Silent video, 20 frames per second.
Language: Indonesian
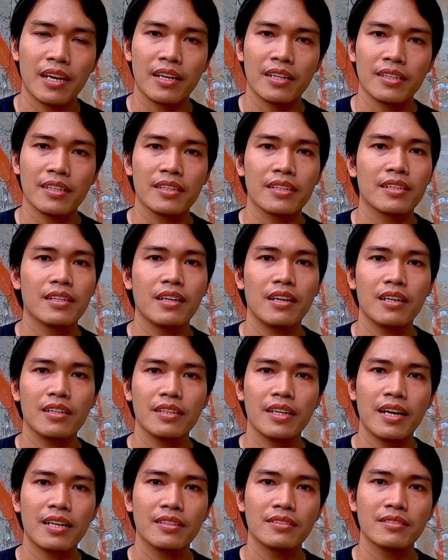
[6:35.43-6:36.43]
Nah,
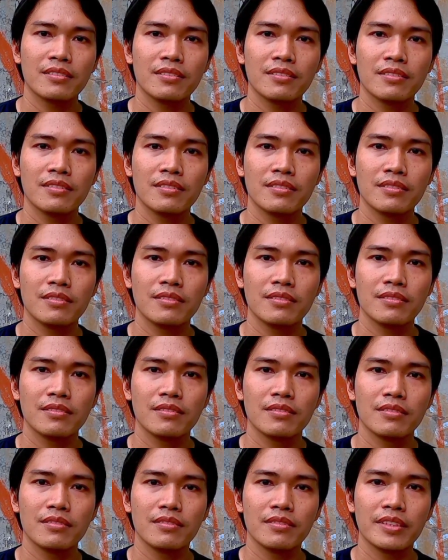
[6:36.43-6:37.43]
yang
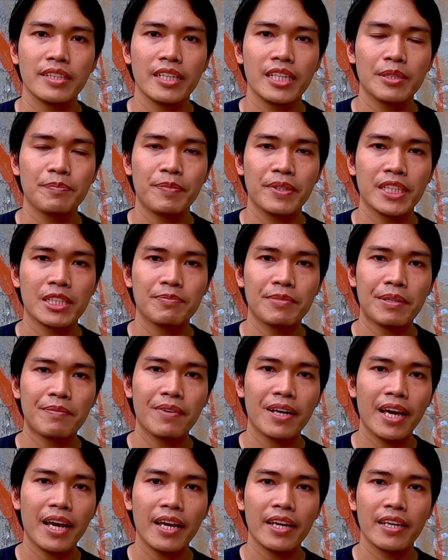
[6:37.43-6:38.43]
jadi
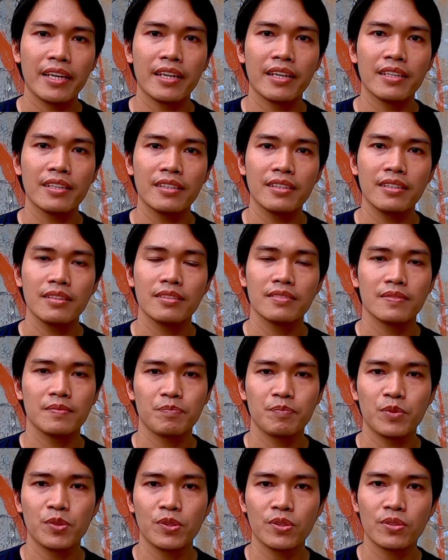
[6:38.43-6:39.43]
penyebab lain
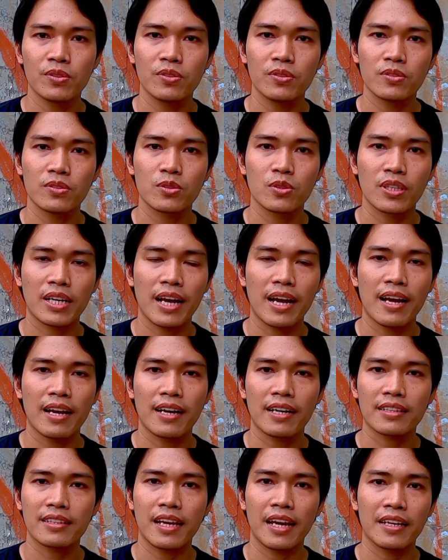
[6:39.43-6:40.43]
burung suka
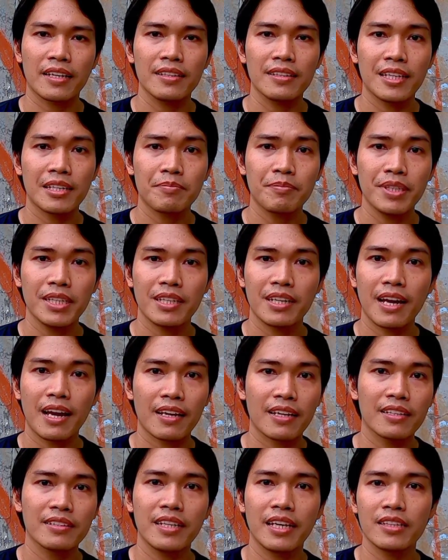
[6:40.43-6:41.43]
angkat kaki tapi
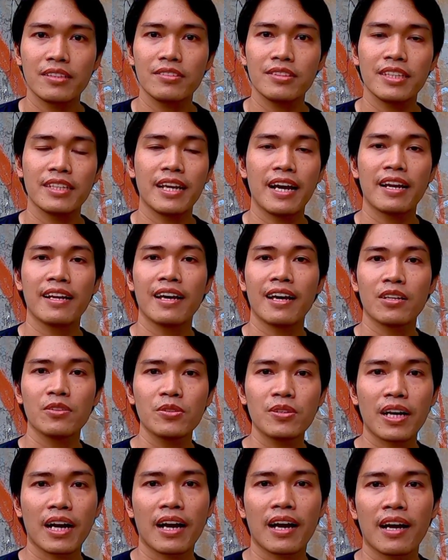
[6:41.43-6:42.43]
kakinya itu tidak ada
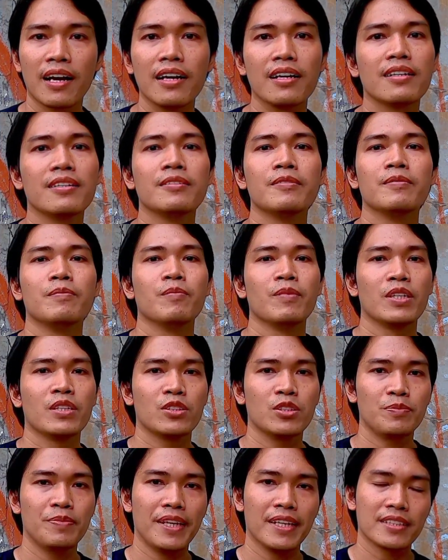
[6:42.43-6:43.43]
luka
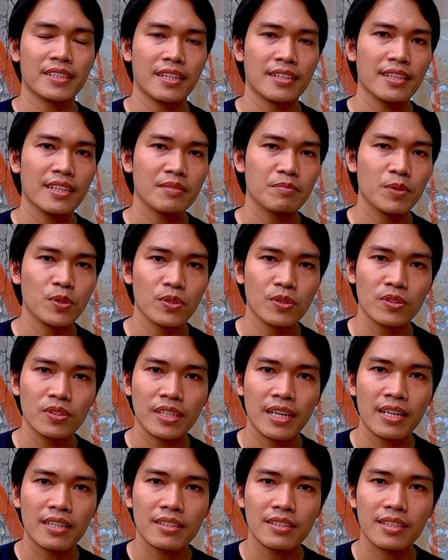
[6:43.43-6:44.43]
itu biasanya
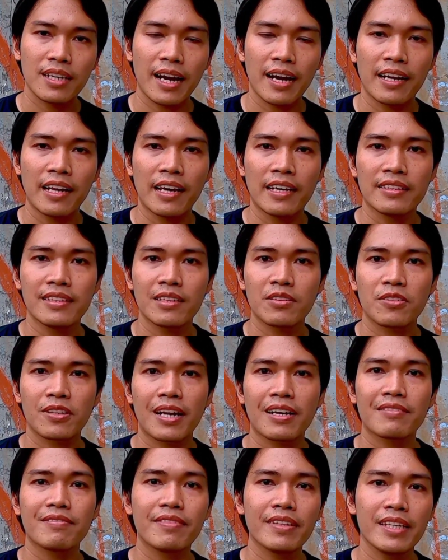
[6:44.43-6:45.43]
burung yang keadaannya
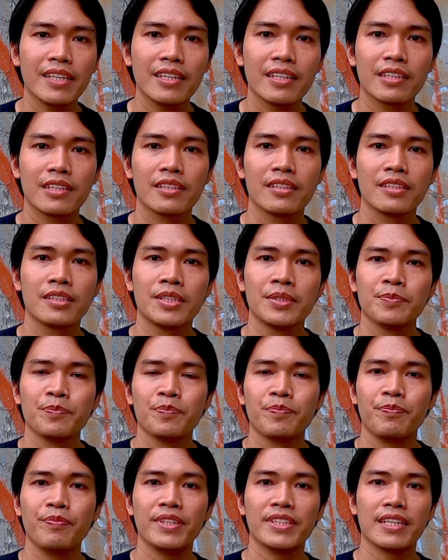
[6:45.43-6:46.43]
kurang fit
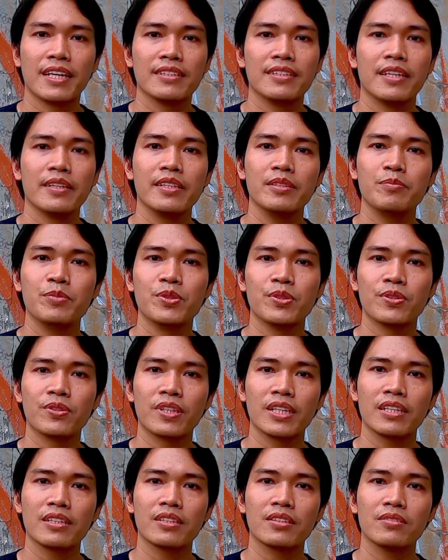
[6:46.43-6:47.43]
bisa jadi
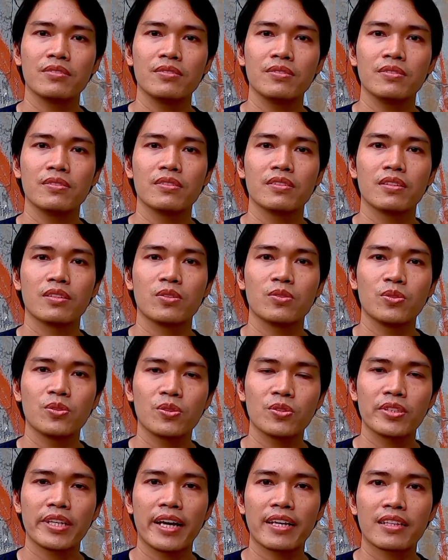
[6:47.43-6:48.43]
burung itu
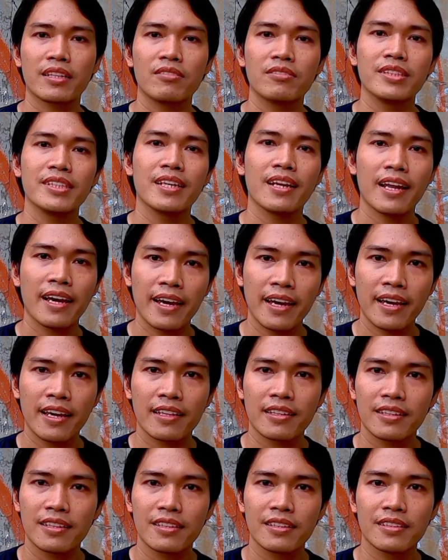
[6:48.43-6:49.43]
kurus atau
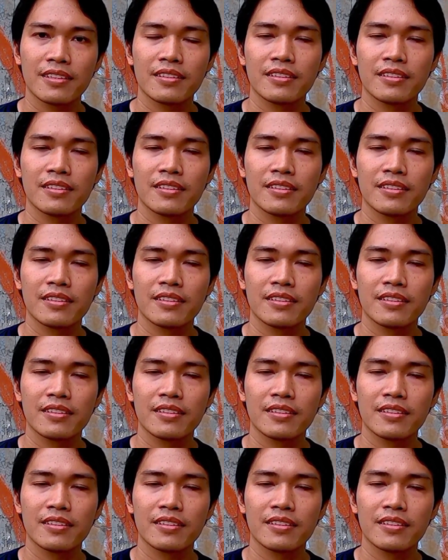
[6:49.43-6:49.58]
nyilet